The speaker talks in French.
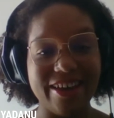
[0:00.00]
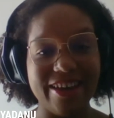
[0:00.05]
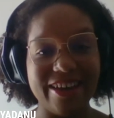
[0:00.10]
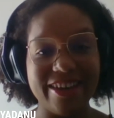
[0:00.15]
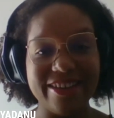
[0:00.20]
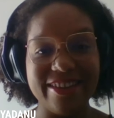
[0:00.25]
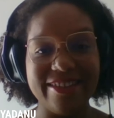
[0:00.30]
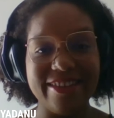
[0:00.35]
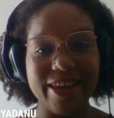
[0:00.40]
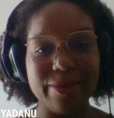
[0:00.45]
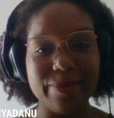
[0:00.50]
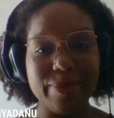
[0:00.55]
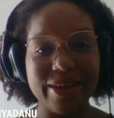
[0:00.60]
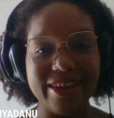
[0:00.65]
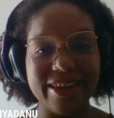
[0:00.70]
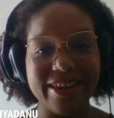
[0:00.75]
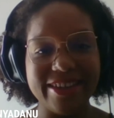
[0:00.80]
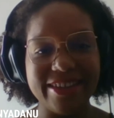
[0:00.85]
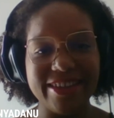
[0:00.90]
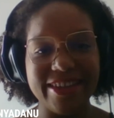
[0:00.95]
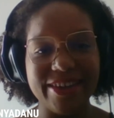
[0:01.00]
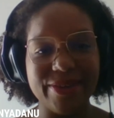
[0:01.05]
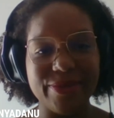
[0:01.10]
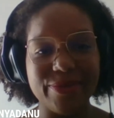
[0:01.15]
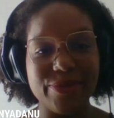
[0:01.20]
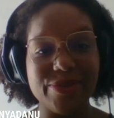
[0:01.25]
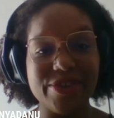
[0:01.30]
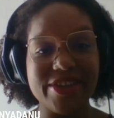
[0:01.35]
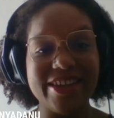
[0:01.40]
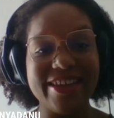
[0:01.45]
un détail près qui est
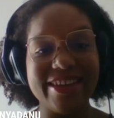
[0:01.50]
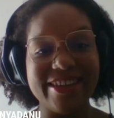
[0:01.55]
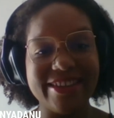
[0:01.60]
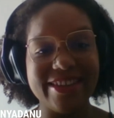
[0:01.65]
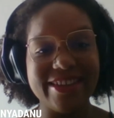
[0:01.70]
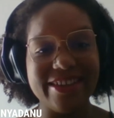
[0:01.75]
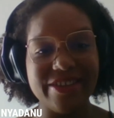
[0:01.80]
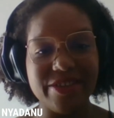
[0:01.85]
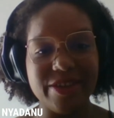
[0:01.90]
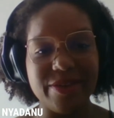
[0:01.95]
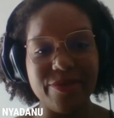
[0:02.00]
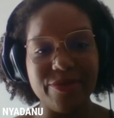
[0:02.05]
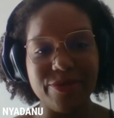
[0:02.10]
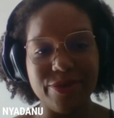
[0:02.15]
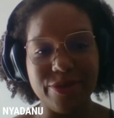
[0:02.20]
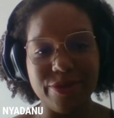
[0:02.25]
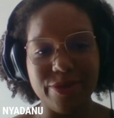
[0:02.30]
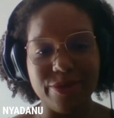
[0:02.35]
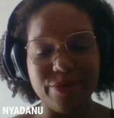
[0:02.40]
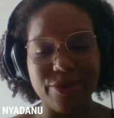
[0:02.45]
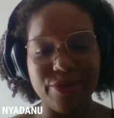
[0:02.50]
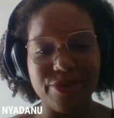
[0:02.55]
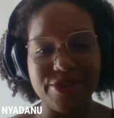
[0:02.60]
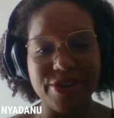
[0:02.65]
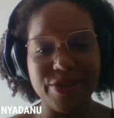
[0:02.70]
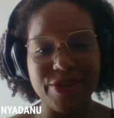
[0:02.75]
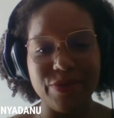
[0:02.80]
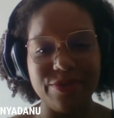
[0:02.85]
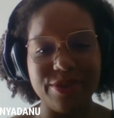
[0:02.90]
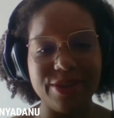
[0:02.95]
que j'ai été chef de
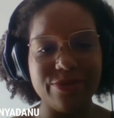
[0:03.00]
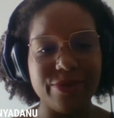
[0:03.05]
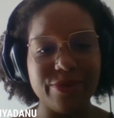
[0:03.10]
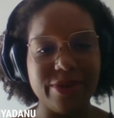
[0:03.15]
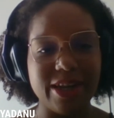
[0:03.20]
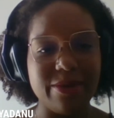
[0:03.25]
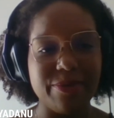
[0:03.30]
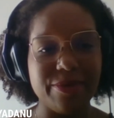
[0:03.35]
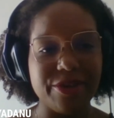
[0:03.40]
projet innovation à la